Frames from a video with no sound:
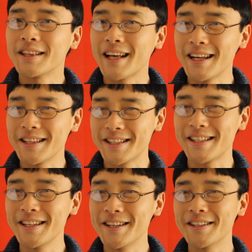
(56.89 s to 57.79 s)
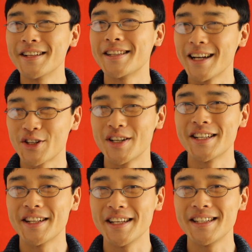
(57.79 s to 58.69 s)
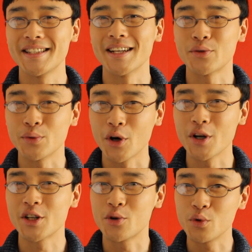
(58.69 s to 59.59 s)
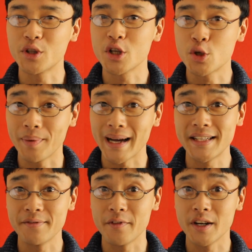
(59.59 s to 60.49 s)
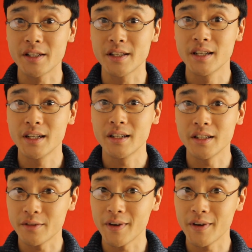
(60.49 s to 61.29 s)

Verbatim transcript: Dein Ziel ist es ja schließlich, dass du Deutsch gut sprechen willst, nicht